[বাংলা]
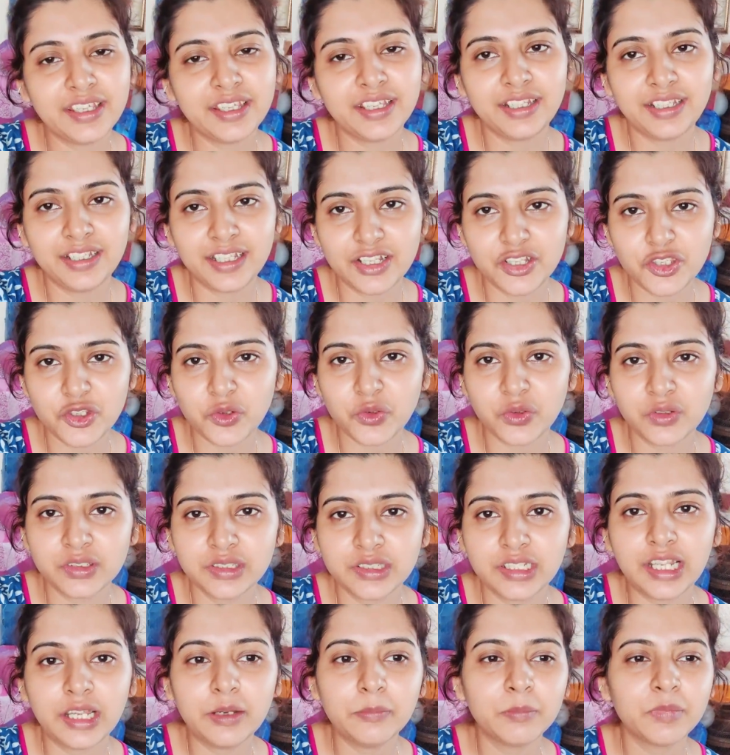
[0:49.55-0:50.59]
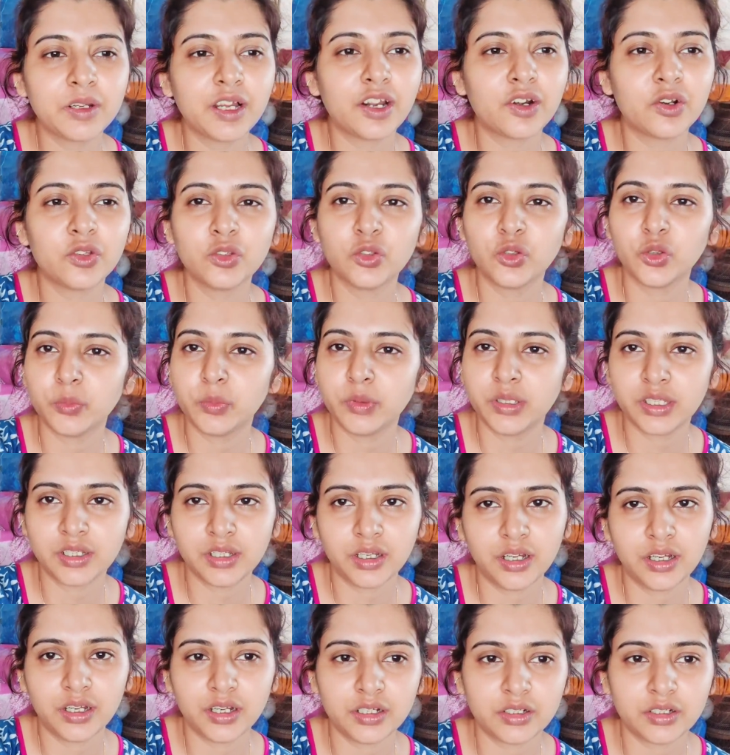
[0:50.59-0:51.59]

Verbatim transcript: গিয়ে লাঞ্চ করে নিলাম কারণ অভিক